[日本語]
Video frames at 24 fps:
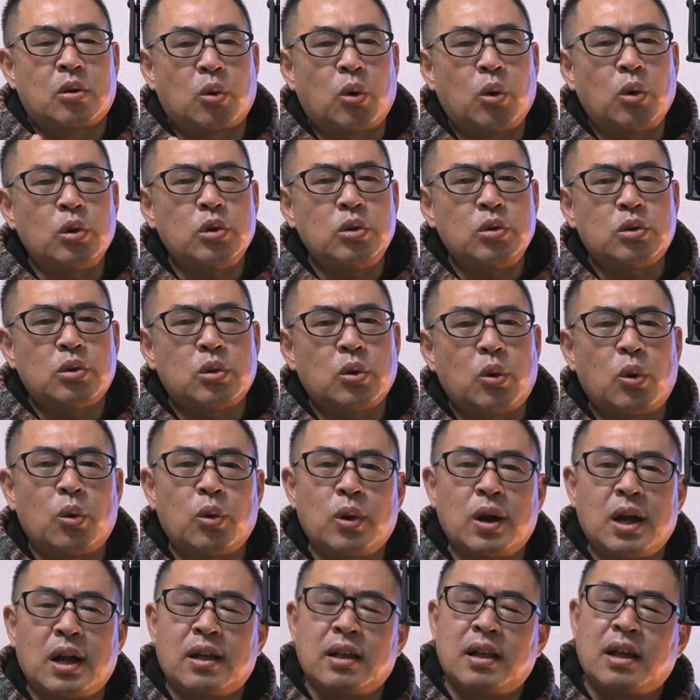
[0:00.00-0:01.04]
こういうとこ
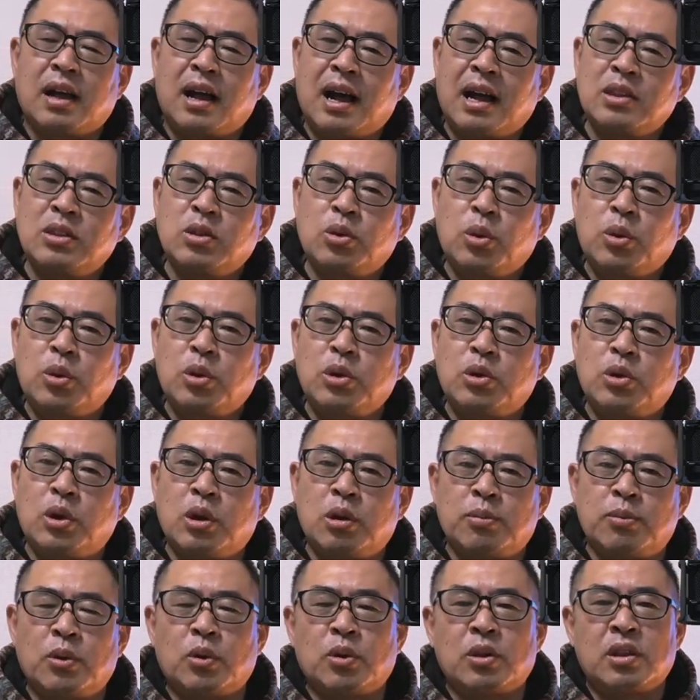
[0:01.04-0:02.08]
ろが Android
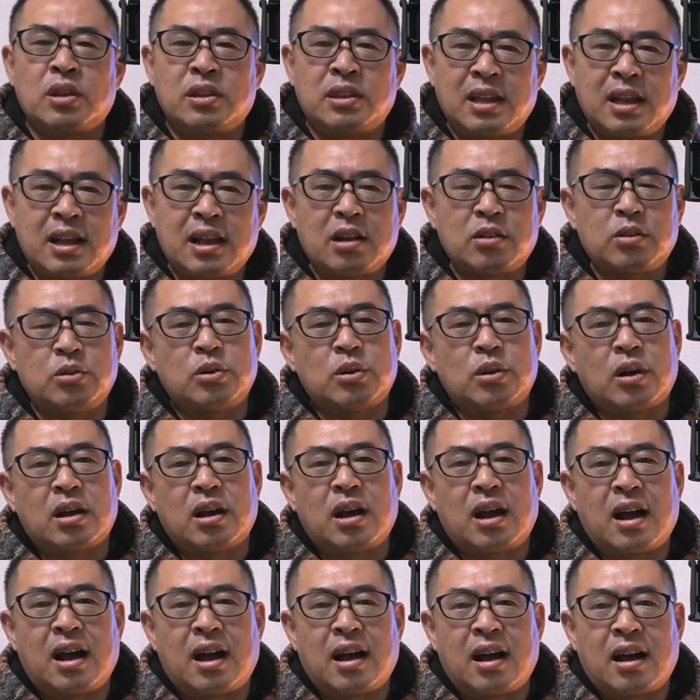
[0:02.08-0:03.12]
よりも長く
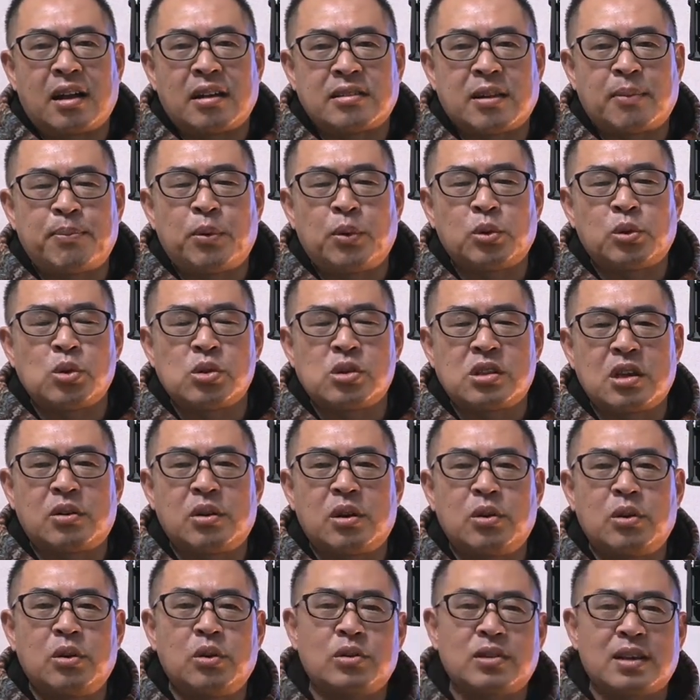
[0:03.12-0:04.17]
サポートして
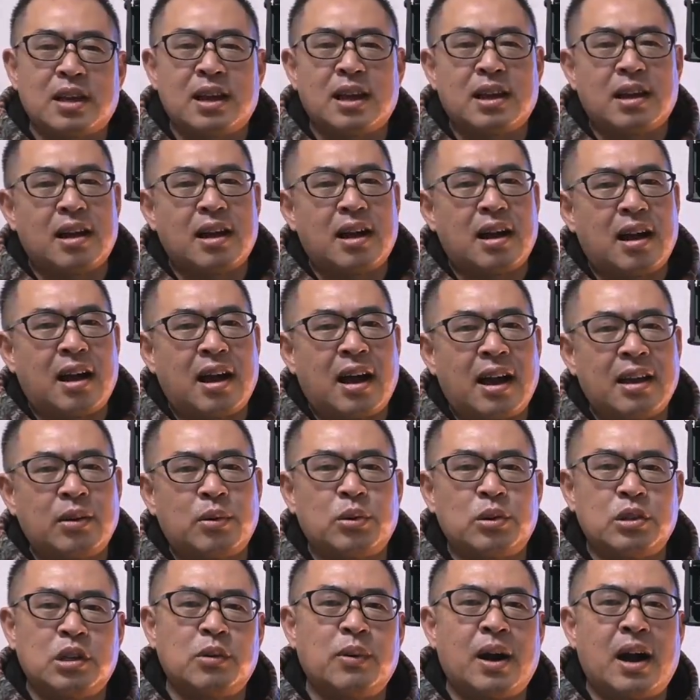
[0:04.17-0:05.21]
くれる良さが
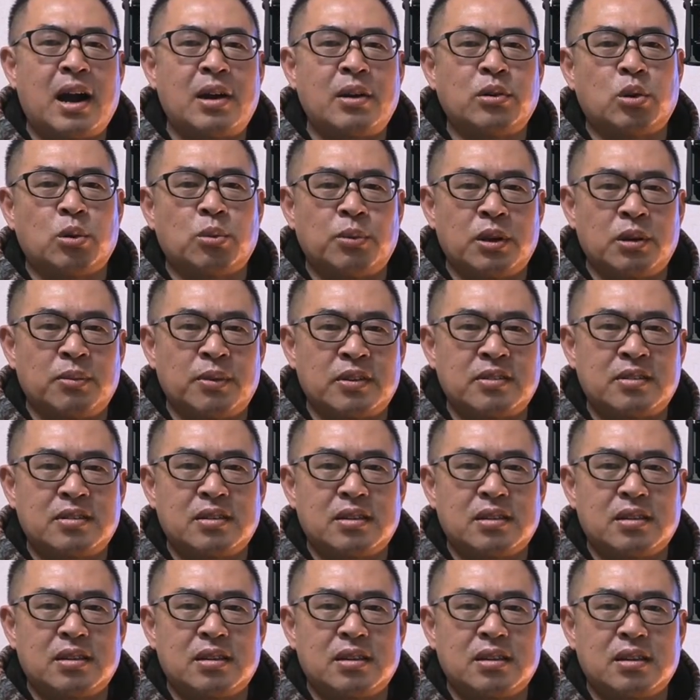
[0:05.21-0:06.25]
iPhone にはあると思いま
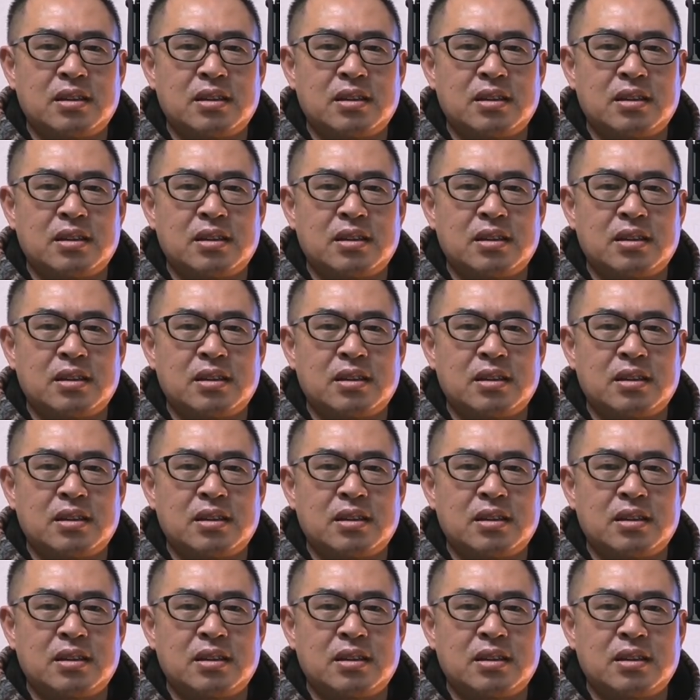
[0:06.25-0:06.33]
す。